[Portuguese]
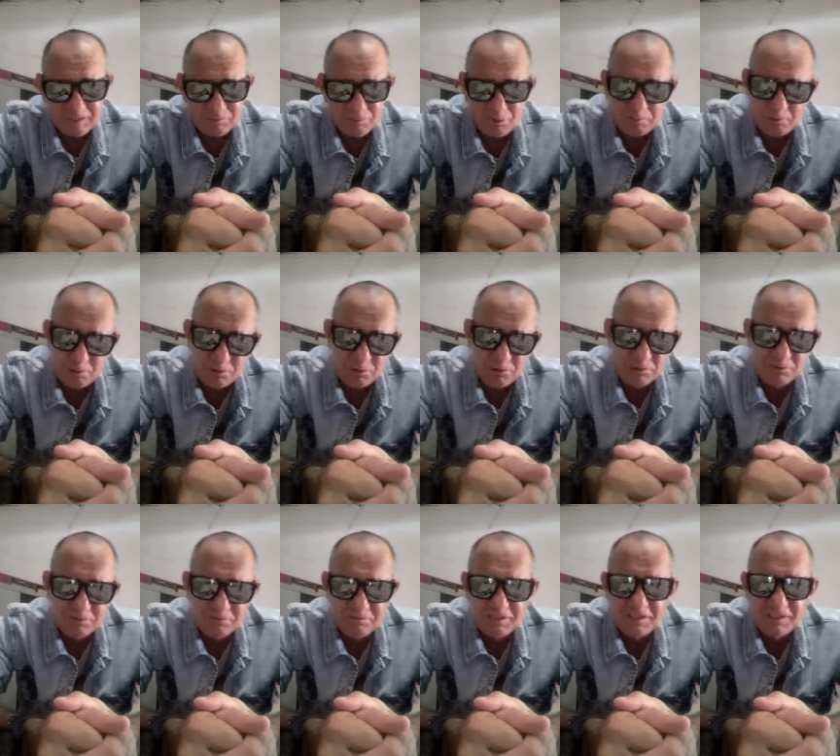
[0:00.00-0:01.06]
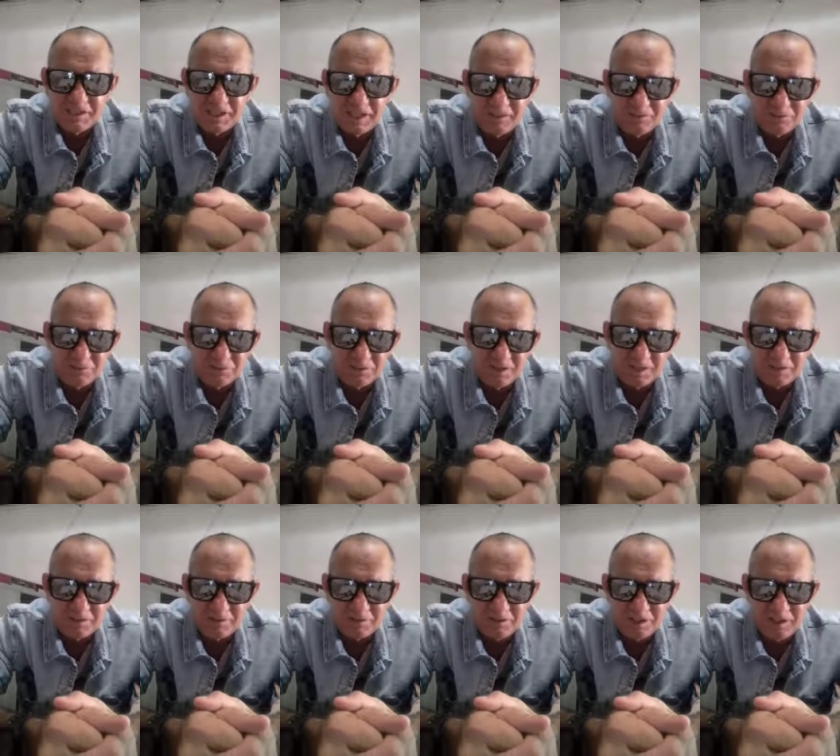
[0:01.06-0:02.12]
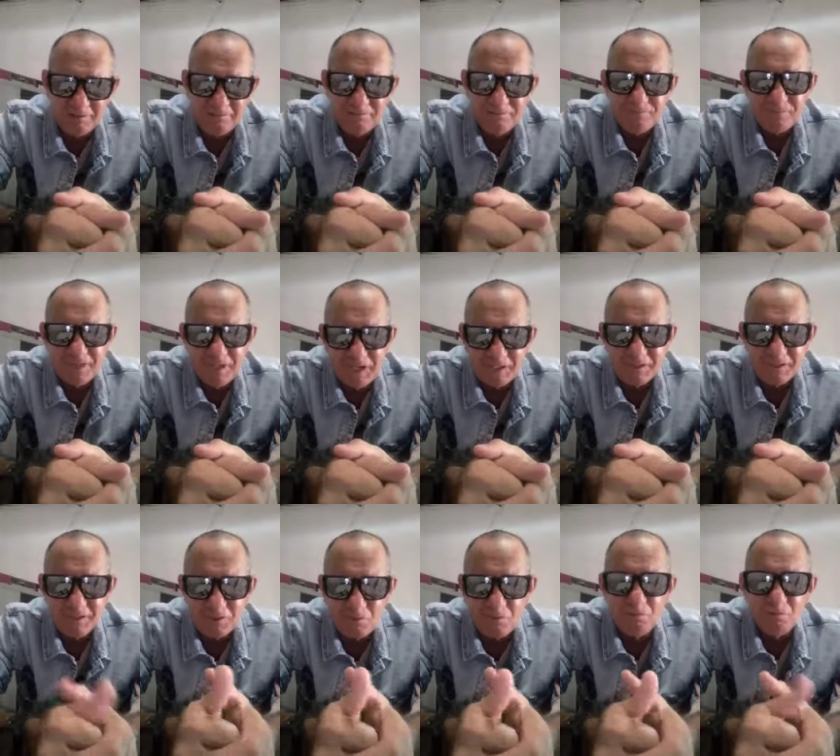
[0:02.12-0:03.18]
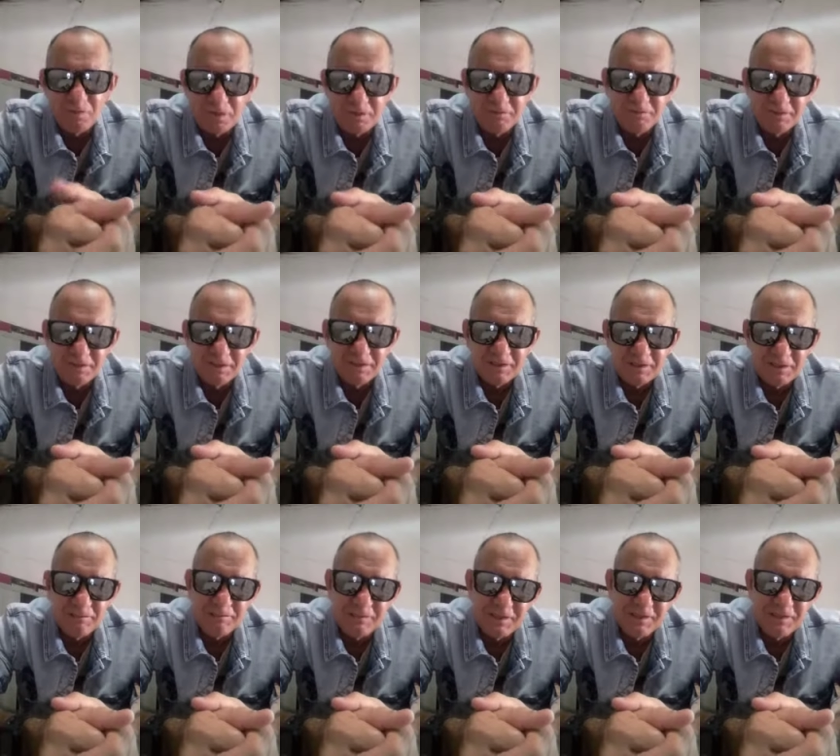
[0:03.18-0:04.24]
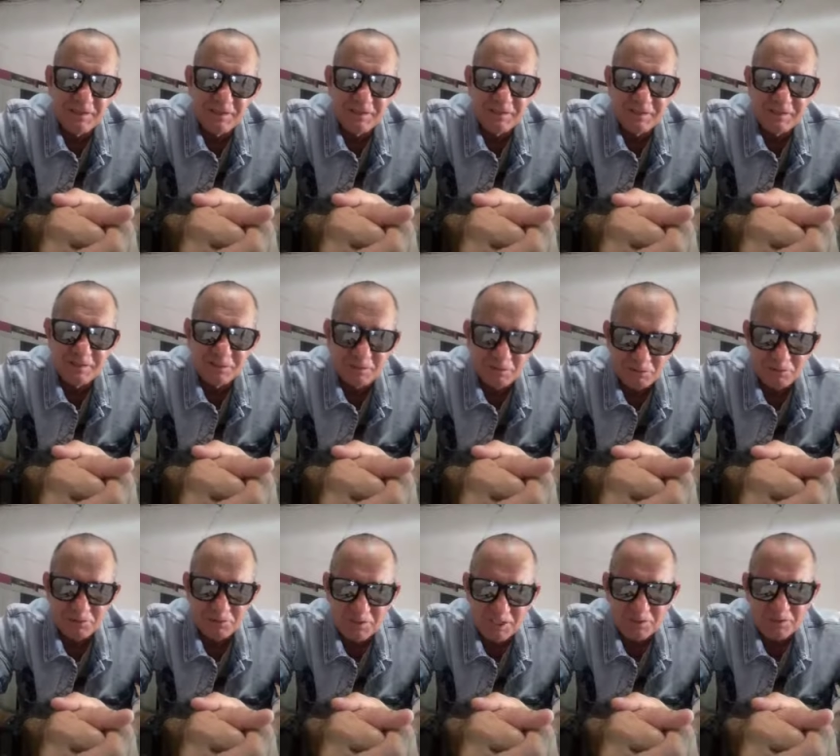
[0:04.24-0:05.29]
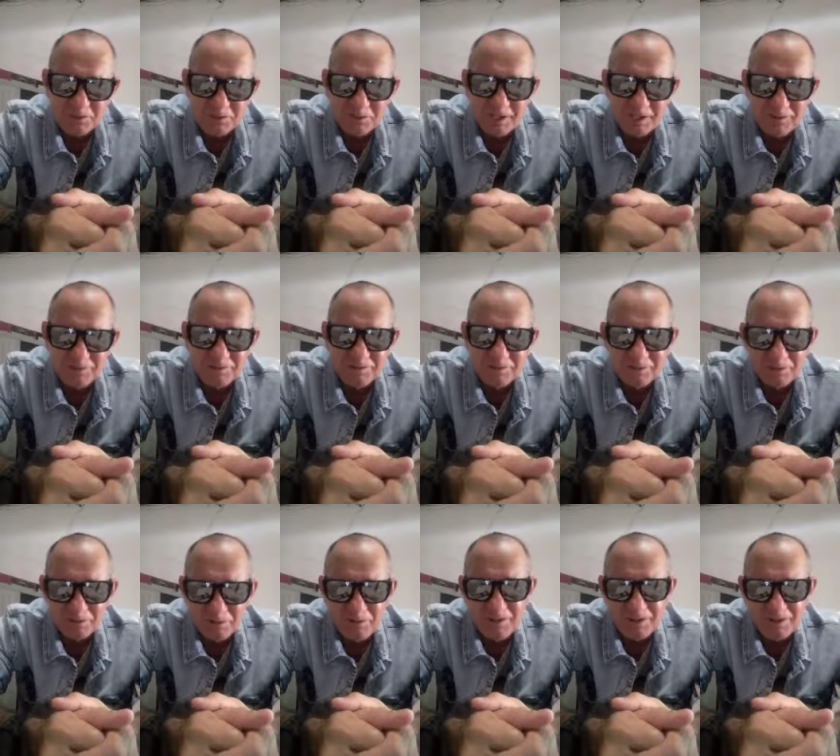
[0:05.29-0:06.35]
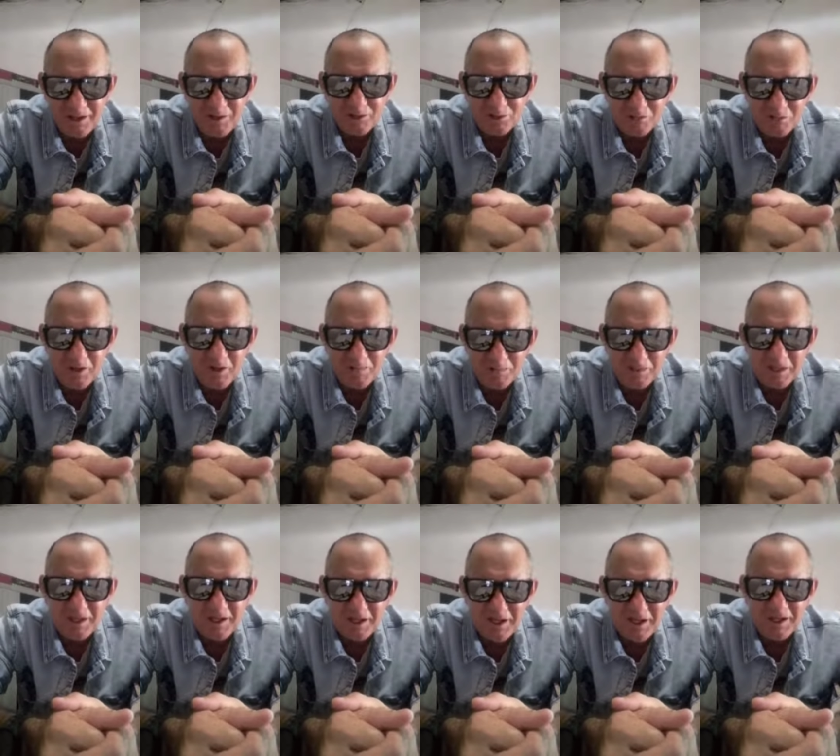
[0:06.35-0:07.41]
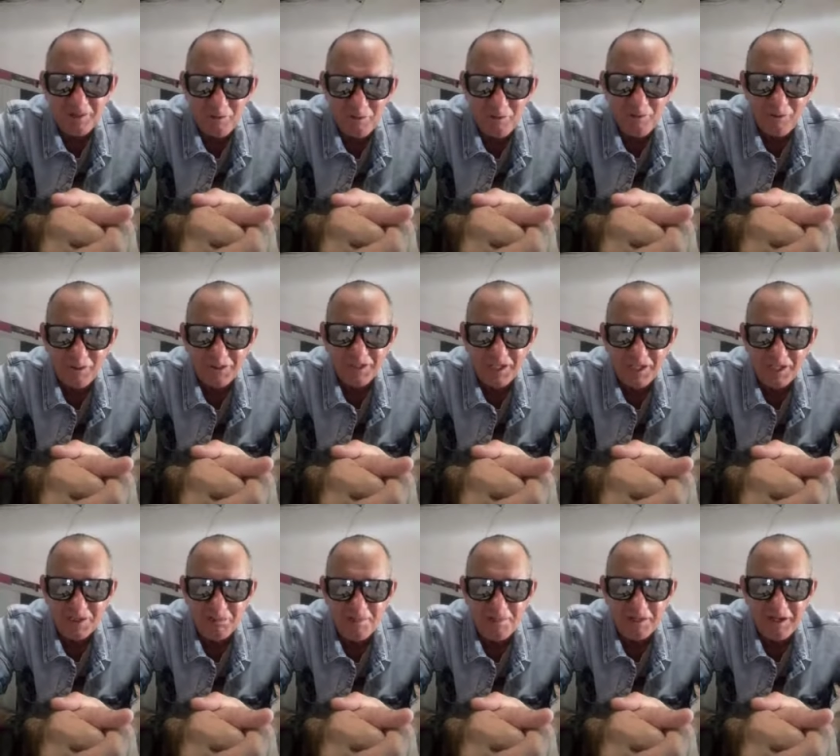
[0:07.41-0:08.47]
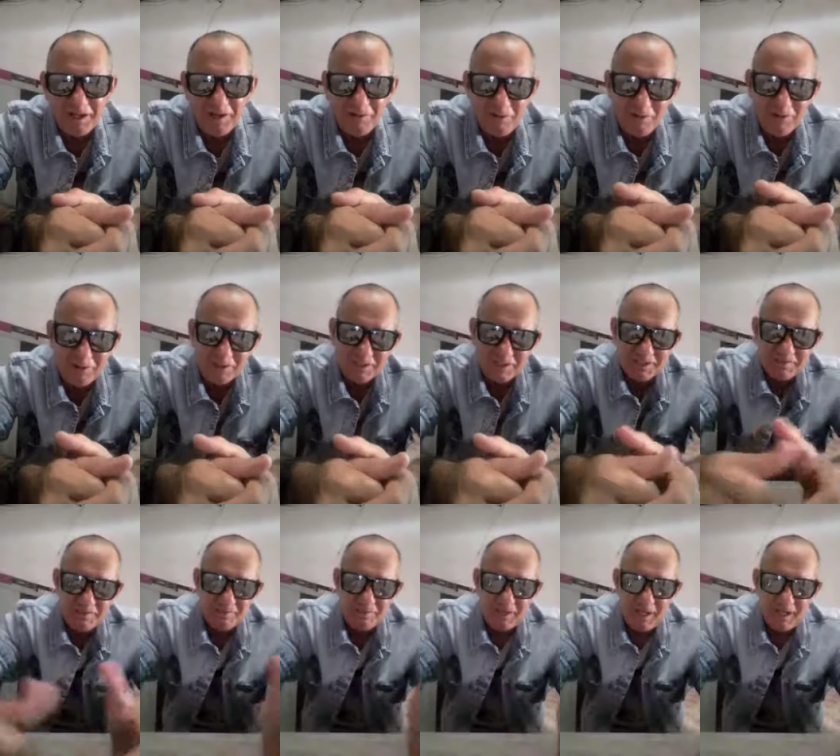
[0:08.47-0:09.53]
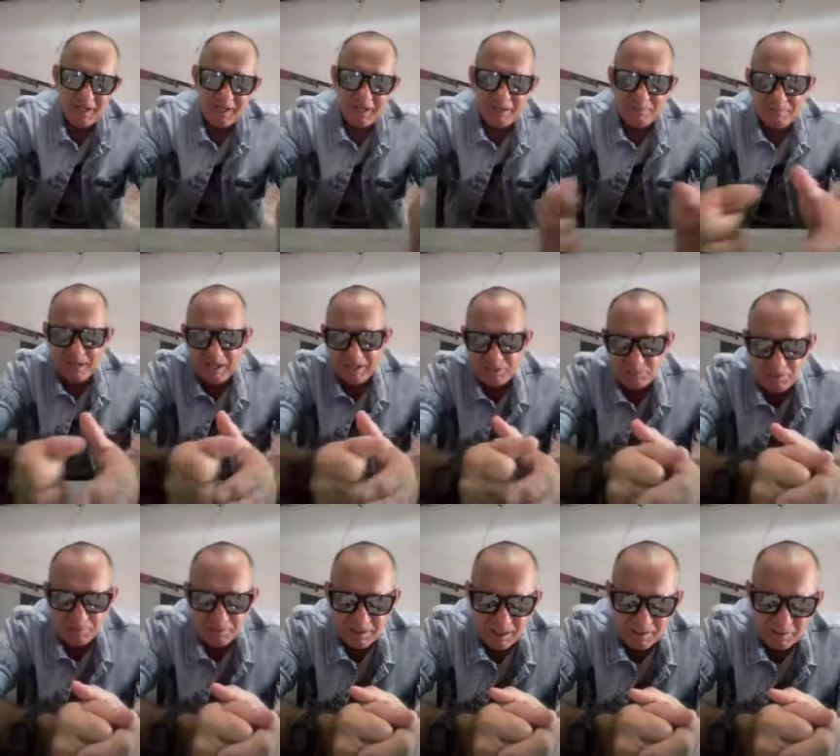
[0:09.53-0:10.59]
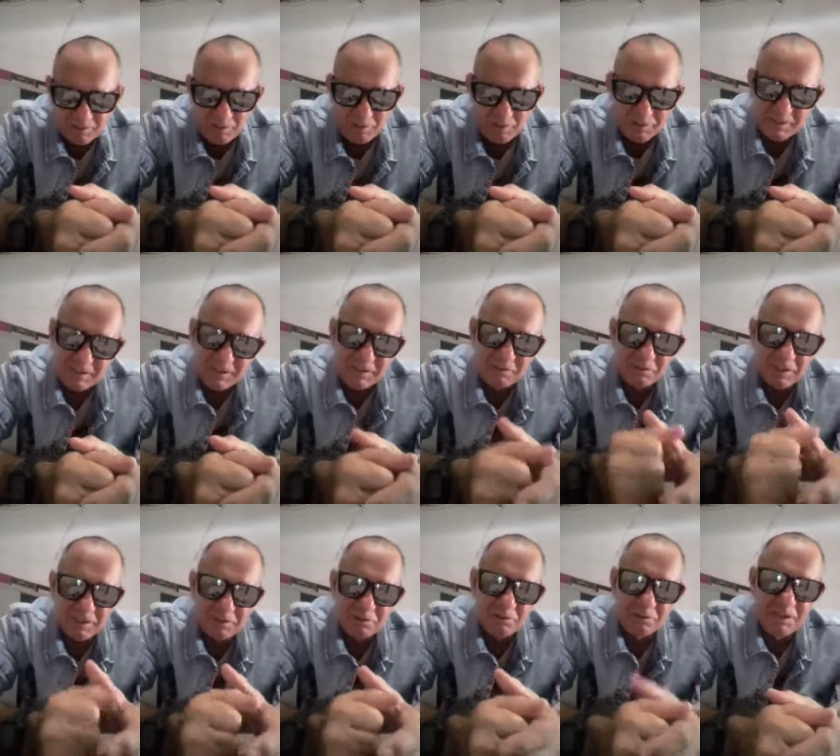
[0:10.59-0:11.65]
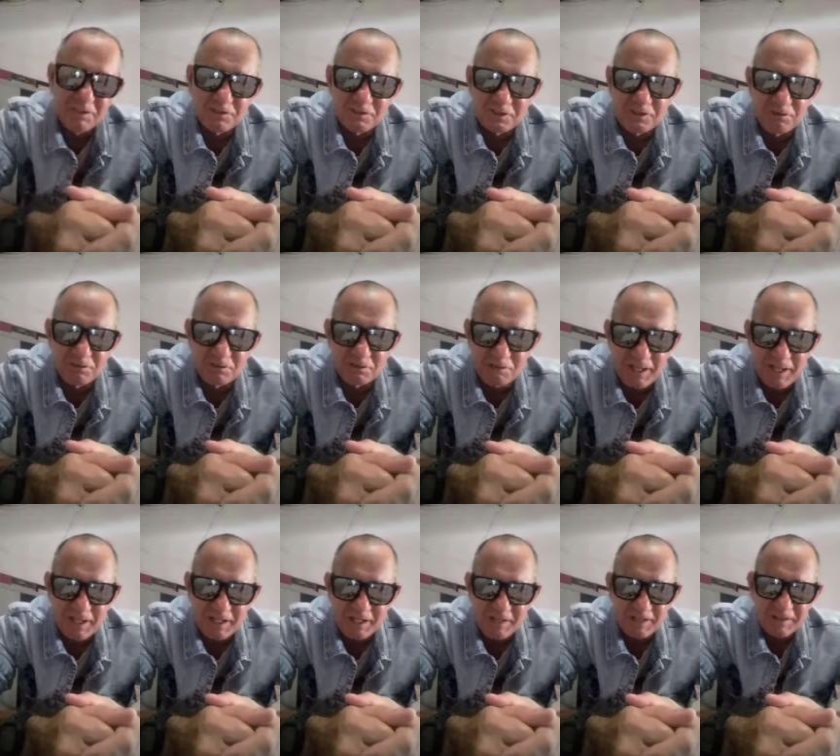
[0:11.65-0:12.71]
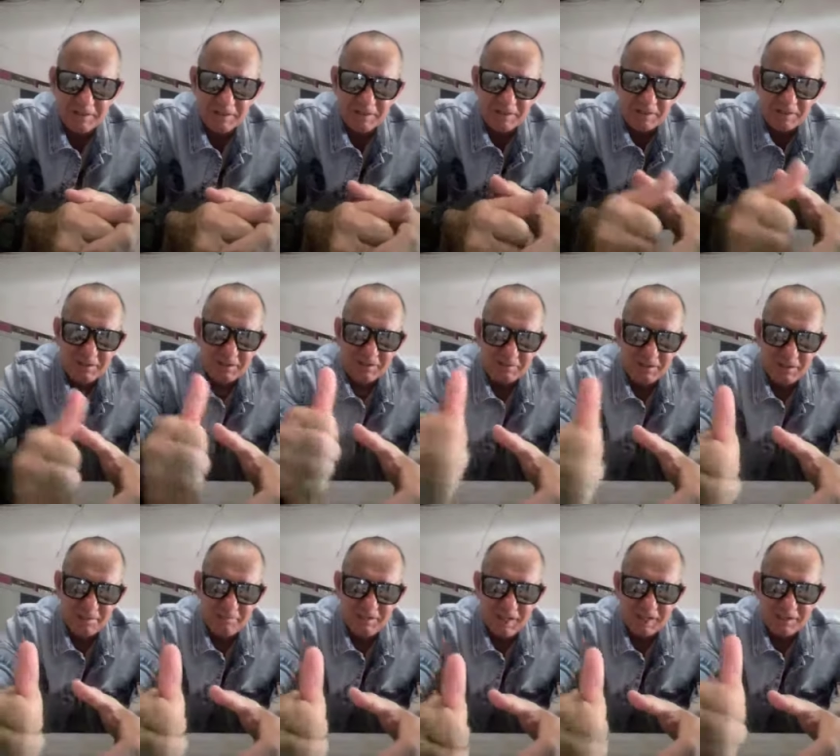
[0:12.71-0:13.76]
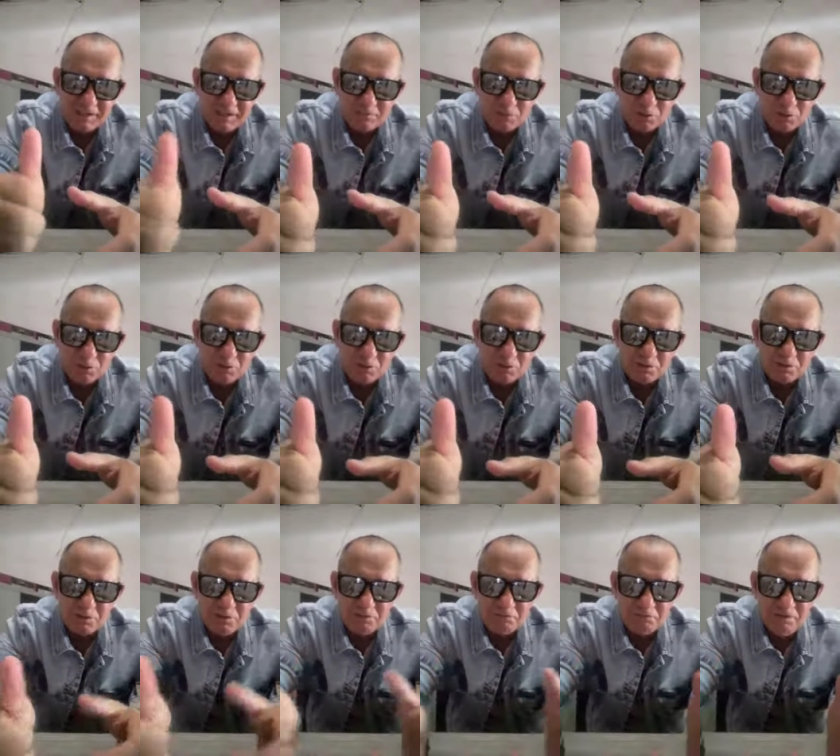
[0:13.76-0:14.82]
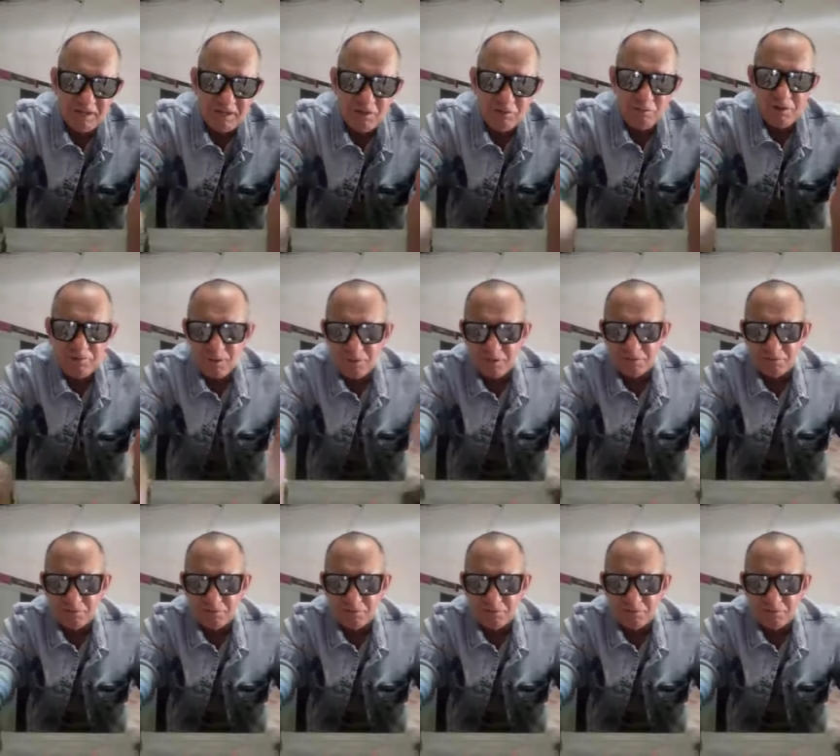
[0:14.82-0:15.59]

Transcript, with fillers: Top Show e será um sucesso total, assim como eu também sou um sucesso total no canal do meu amigo Carlão Costa. Não é isso, meu amigo Carlão Costa? Aquele abraço, meu amigo Carlão Costa aqui do cantor Lênin José Leandro Brega. Grande abraço, estamos juntos. Valeu, meu amigo.